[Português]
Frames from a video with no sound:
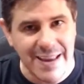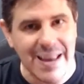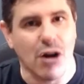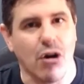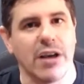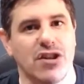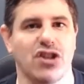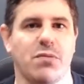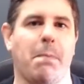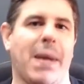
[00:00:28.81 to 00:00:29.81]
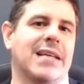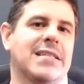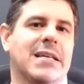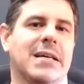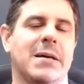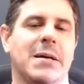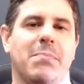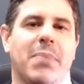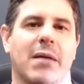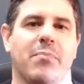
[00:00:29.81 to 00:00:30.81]
Agora a gente passa
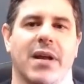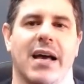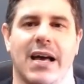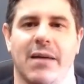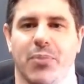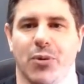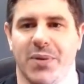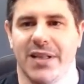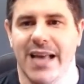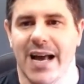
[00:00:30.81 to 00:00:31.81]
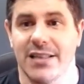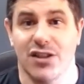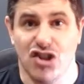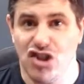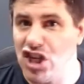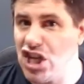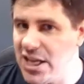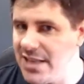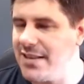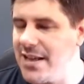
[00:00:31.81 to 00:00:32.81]
para propriedades de
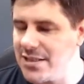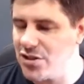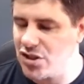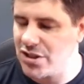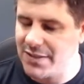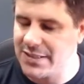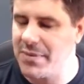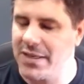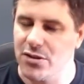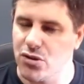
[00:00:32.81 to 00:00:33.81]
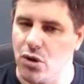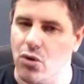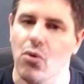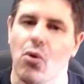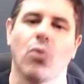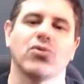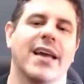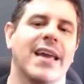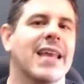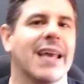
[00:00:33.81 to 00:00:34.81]
itens, a gente estava trabalhando só com
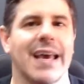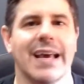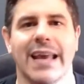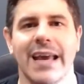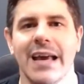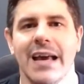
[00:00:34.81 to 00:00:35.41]
container, né?